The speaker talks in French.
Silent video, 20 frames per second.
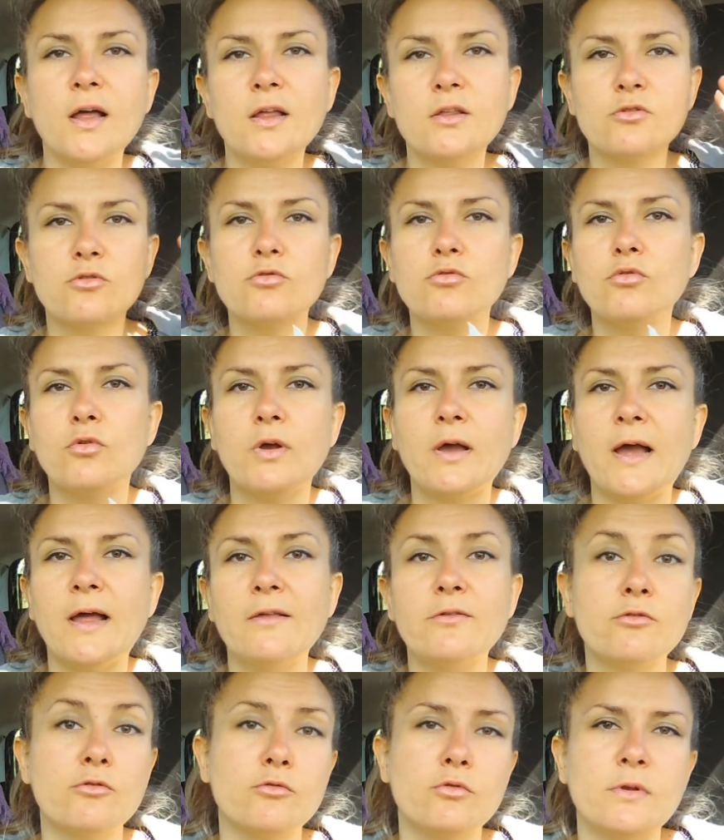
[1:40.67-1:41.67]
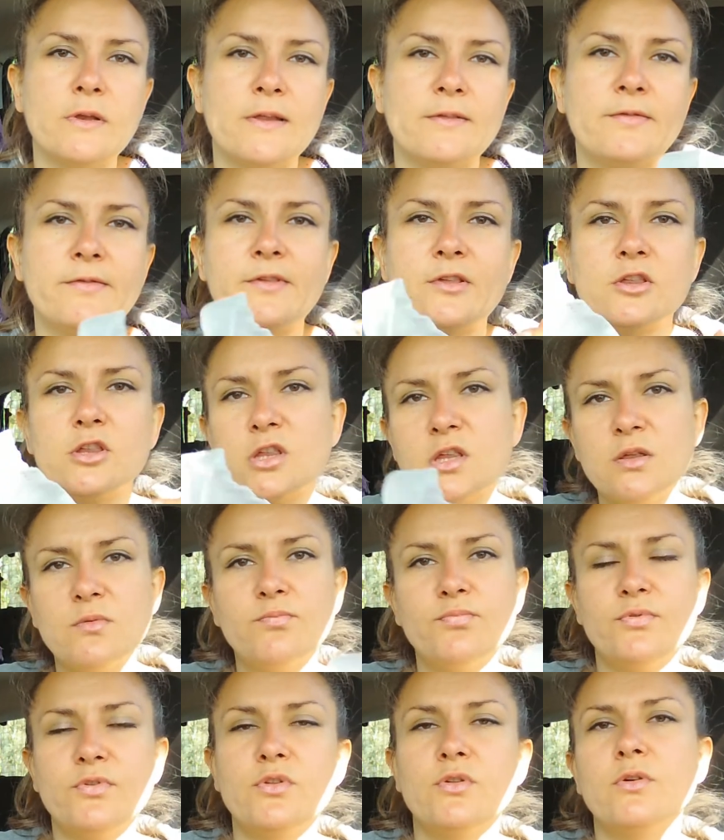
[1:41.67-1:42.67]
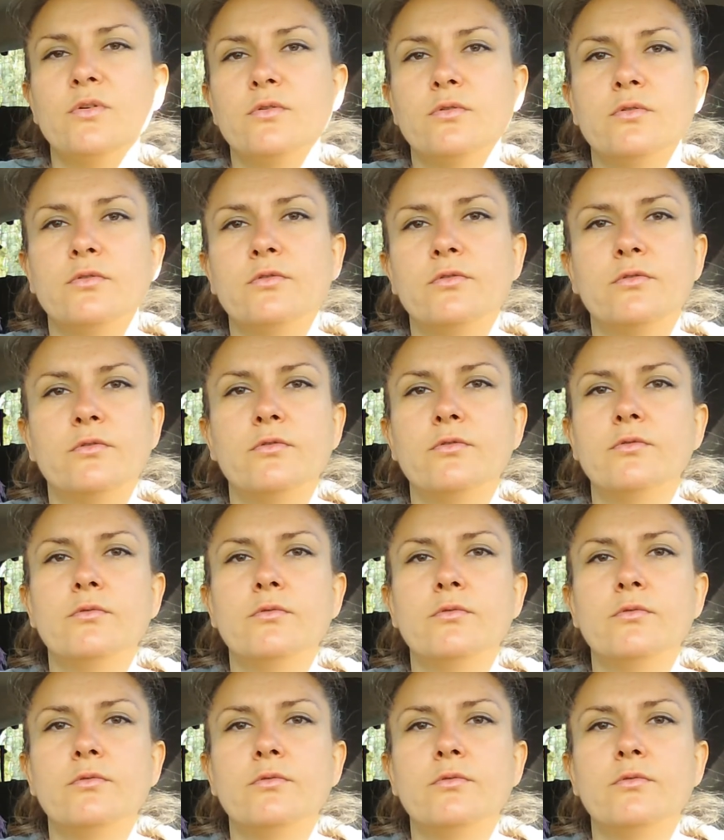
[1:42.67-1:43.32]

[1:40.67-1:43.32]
Hein. Je le rince, je le laisse sécher, puis euh,